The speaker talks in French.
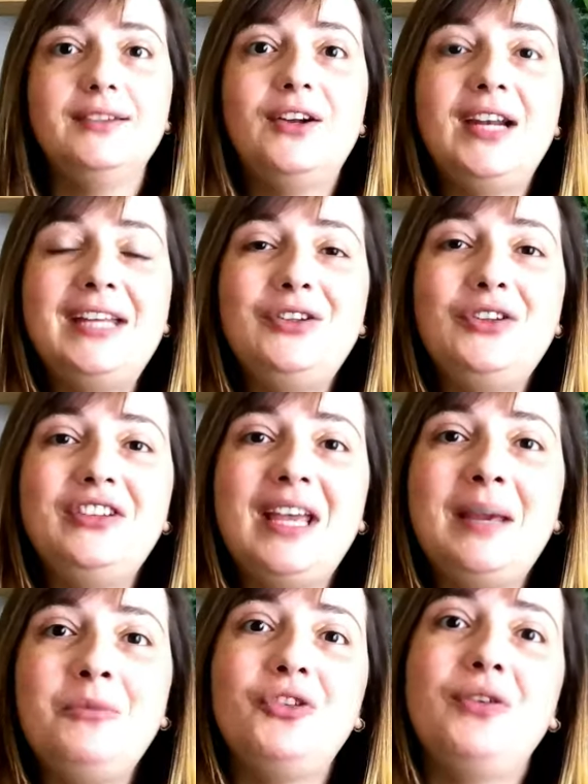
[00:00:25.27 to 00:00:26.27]
Dans la
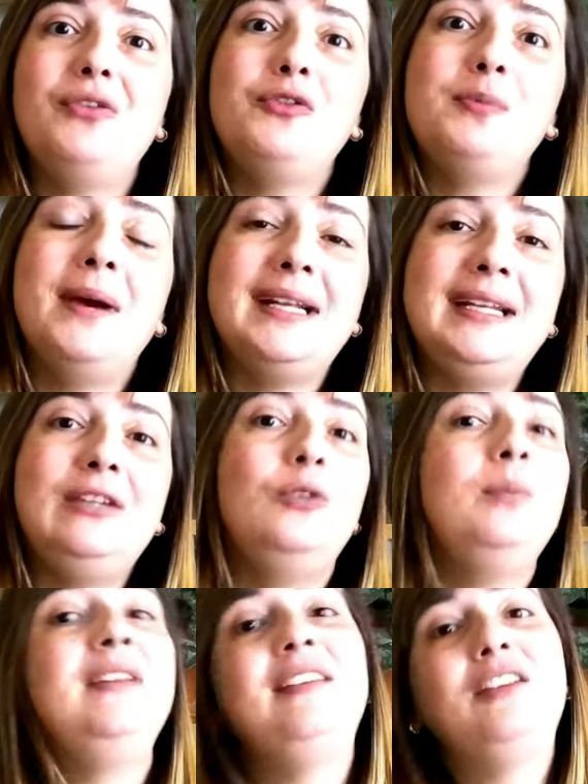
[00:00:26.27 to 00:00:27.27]
deuxième, je vais vous parler
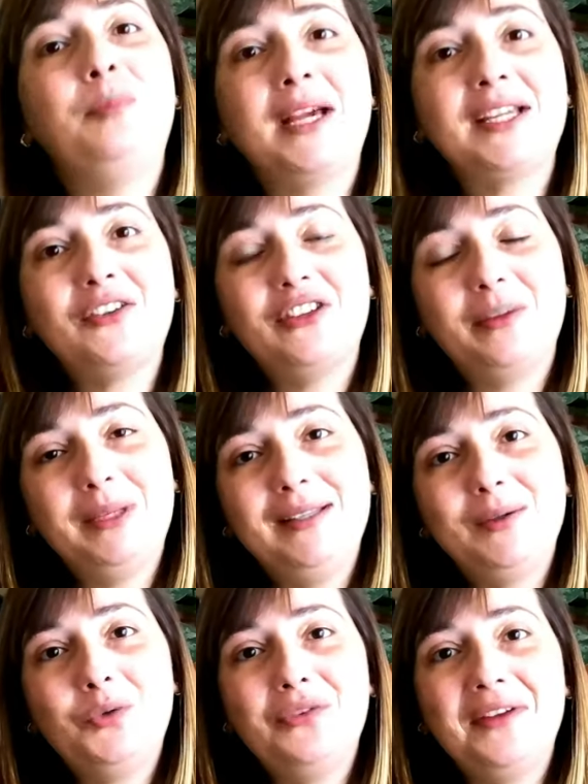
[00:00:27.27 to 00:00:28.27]
de mes expériences et mes
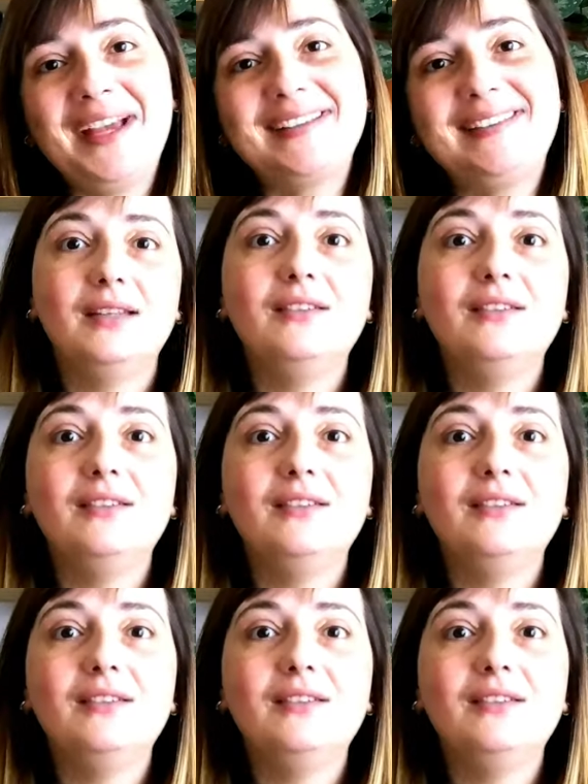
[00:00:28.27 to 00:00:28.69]
découvertes.